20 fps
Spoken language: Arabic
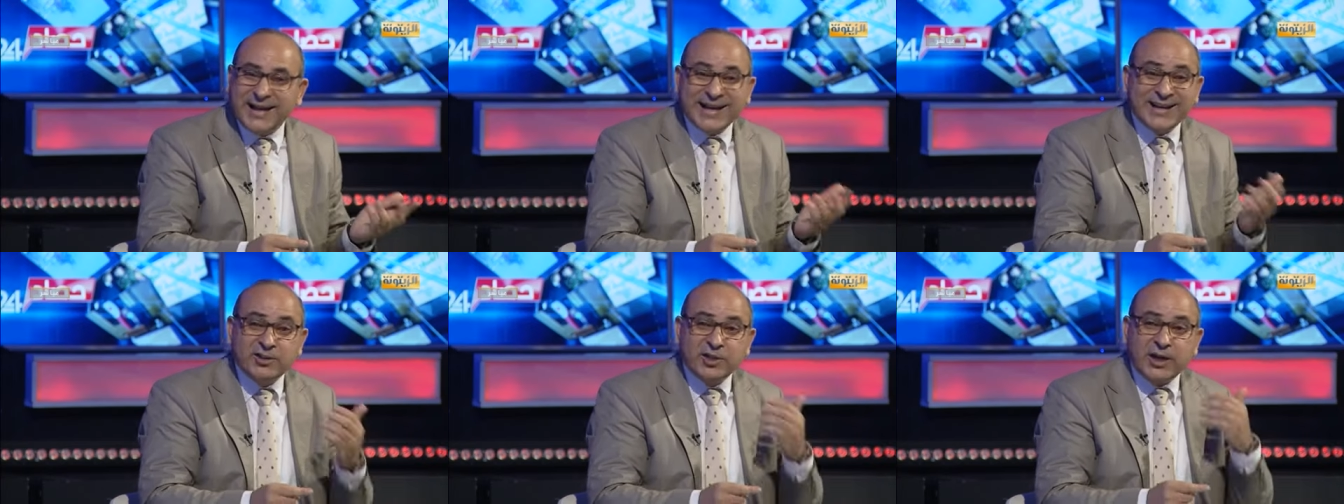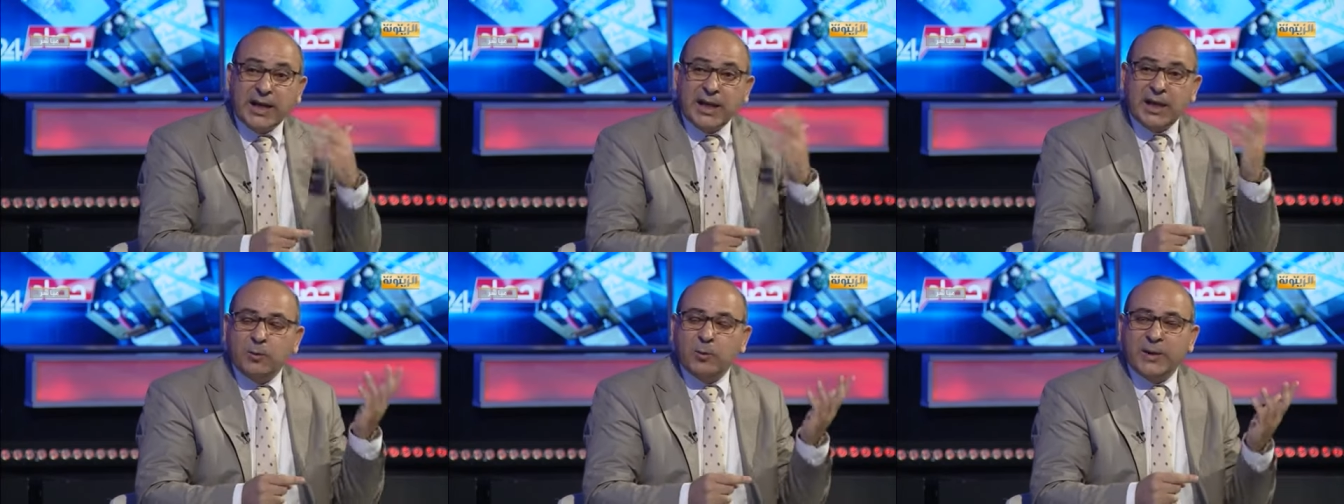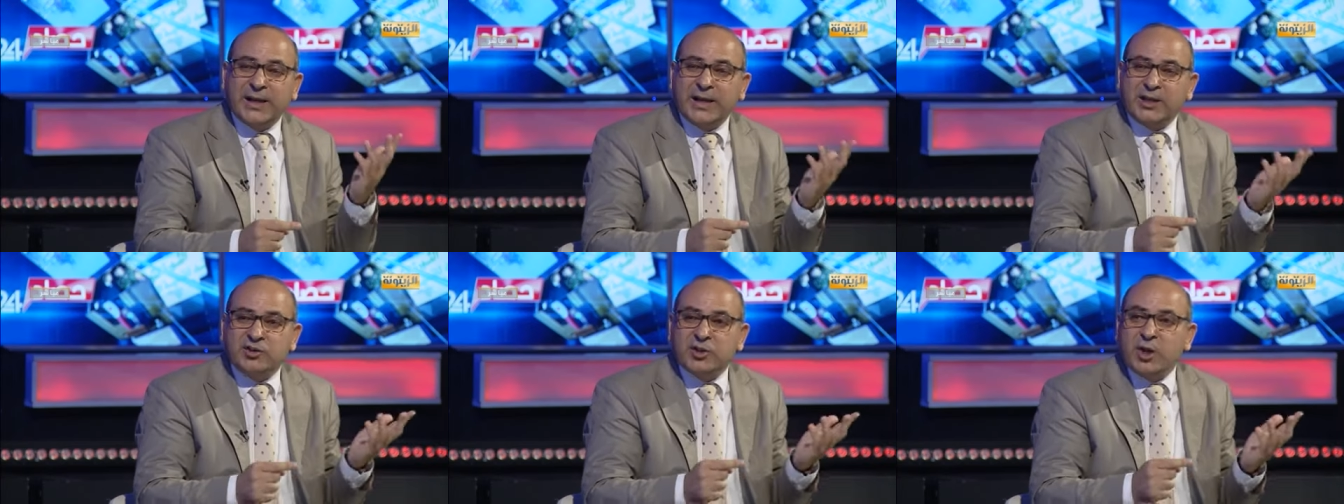خارج
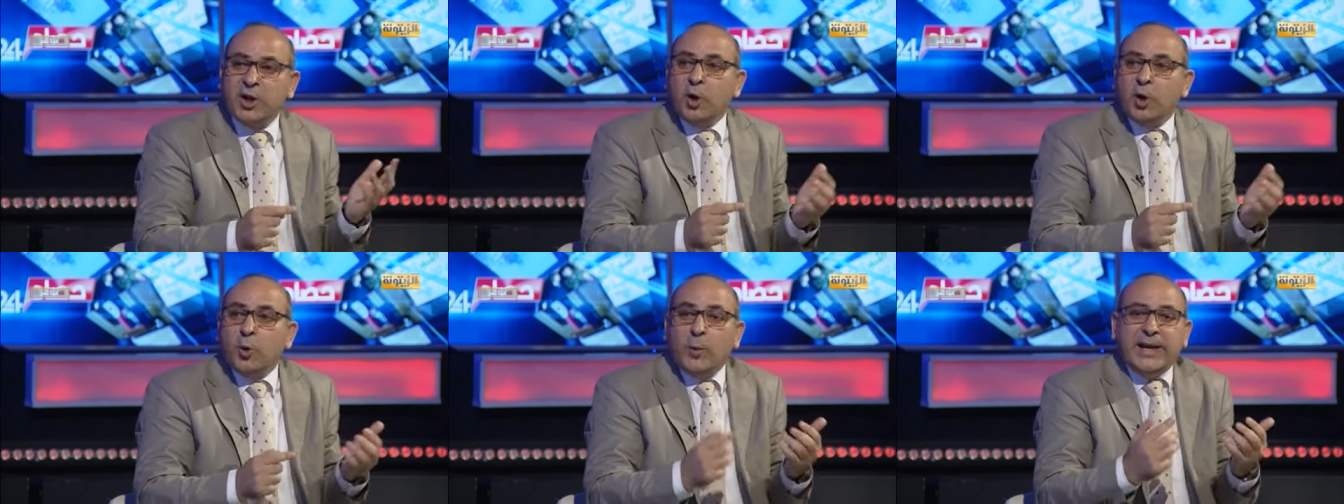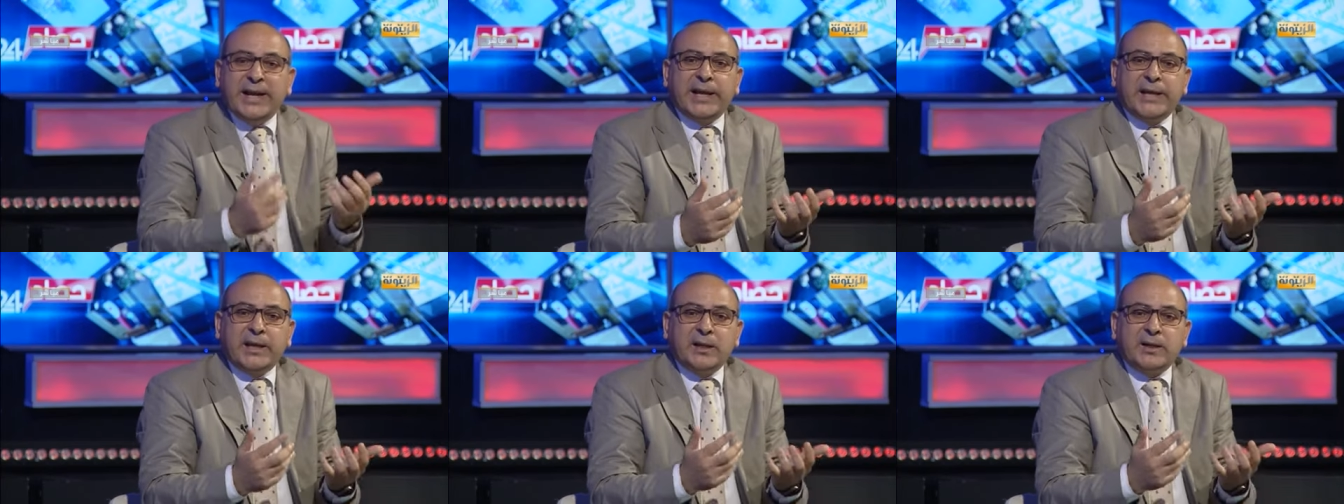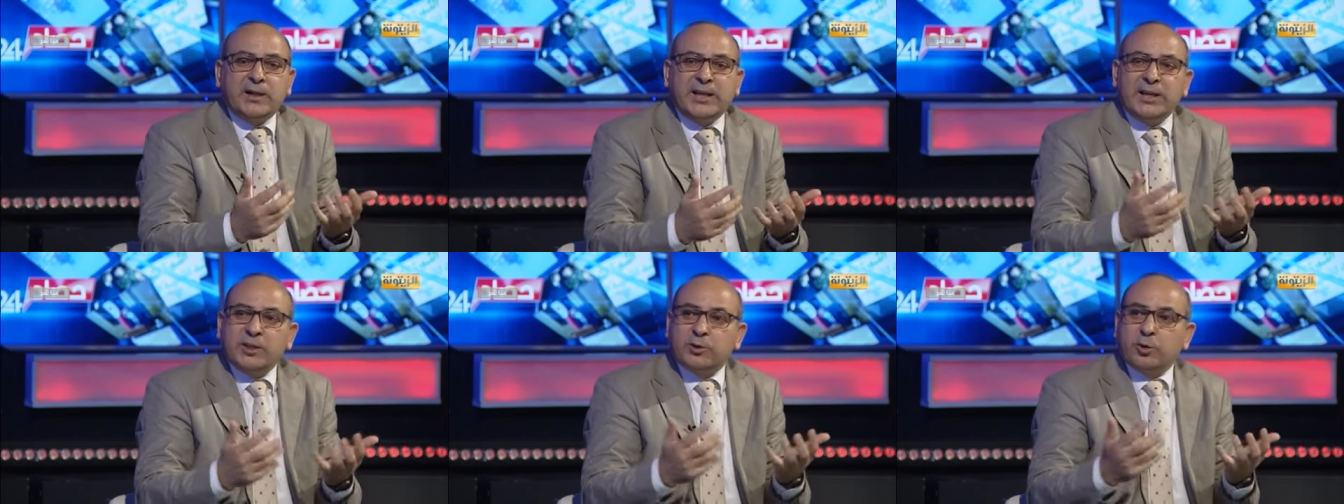العقل وخارج
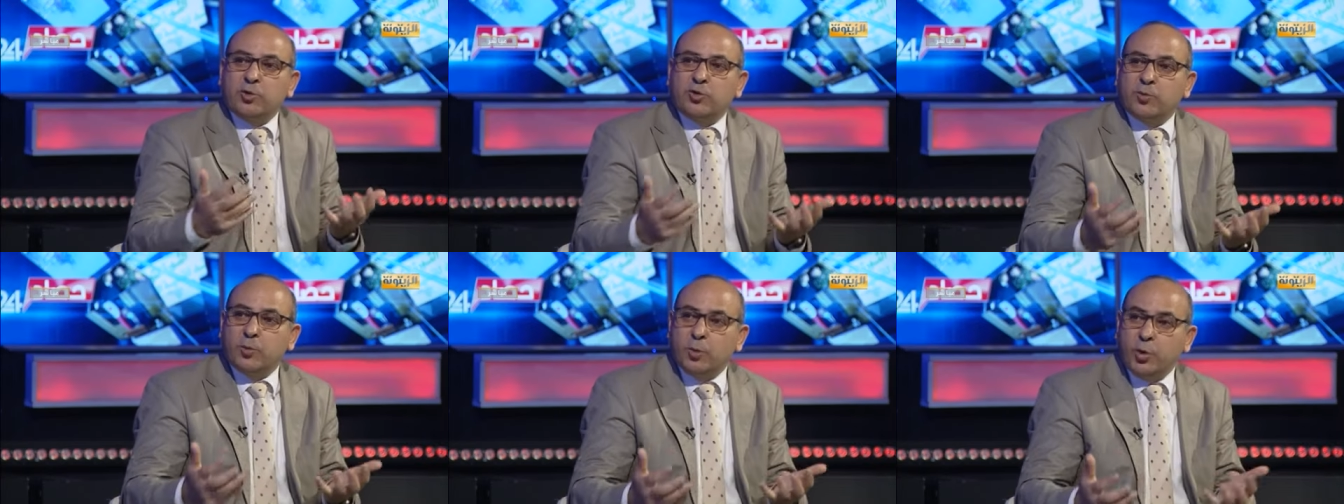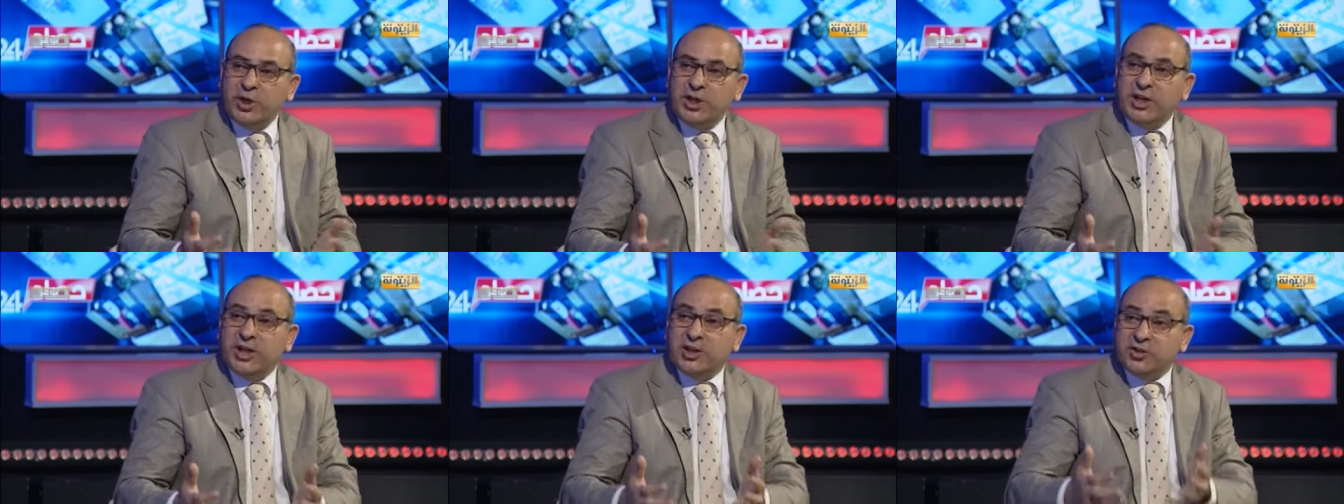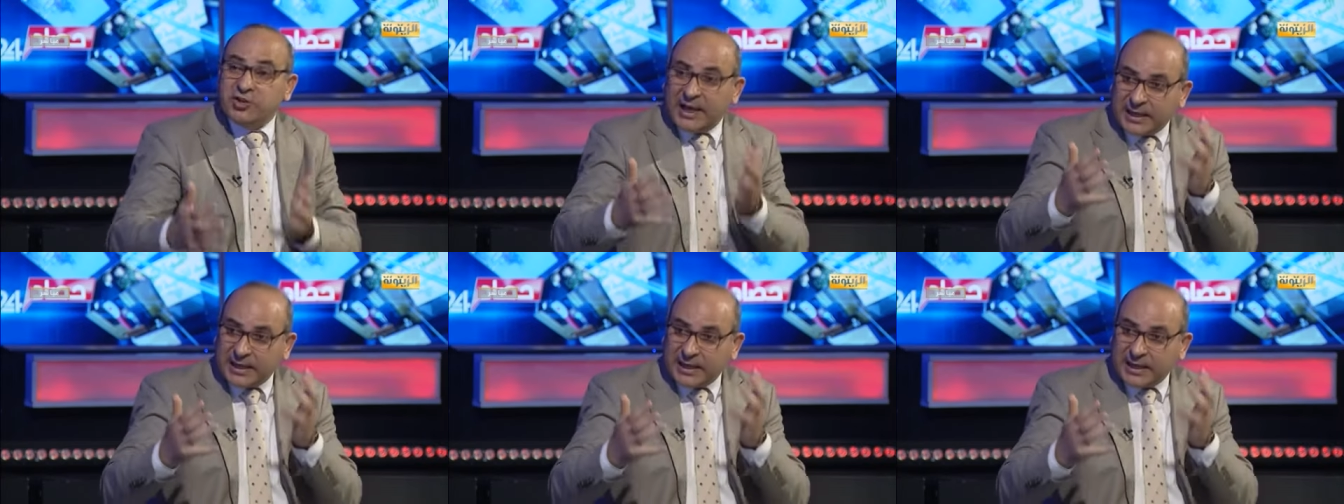ولكن رئيس الجمهورية